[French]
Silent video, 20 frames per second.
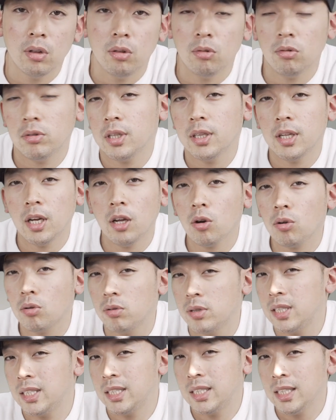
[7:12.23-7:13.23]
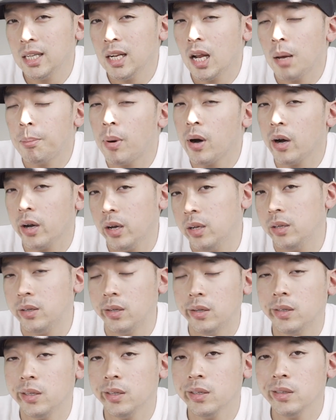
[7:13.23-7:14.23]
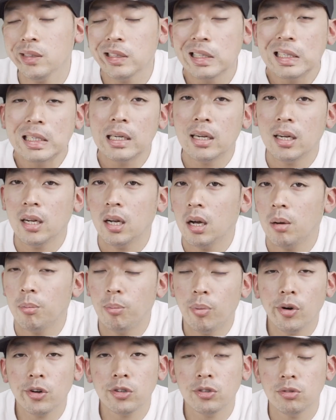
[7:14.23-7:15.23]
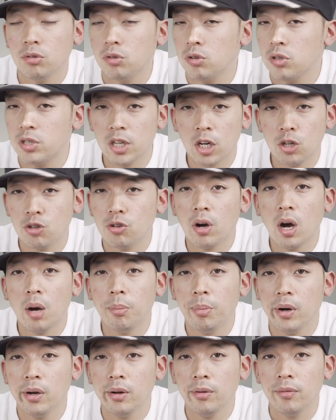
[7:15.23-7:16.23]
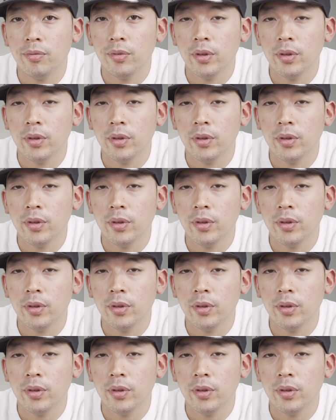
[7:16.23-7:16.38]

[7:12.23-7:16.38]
Notez d'ailleurs que si l'appareil est éteint, la box ne se chargera pas.